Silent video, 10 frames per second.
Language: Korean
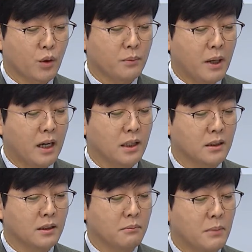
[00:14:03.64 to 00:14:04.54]
위한
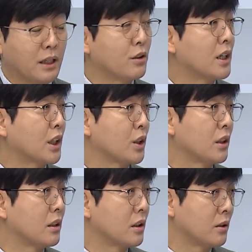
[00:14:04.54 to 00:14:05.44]
방안을
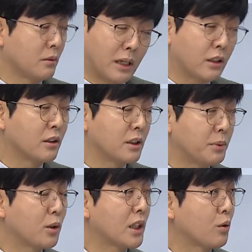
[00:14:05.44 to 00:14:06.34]
마련하기 마련이
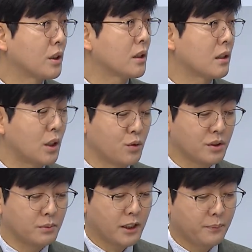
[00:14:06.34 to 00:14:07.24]
필요하다고 음. 생각을 하고
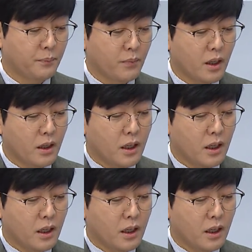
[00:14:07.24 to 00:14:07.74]
있습니다. 네.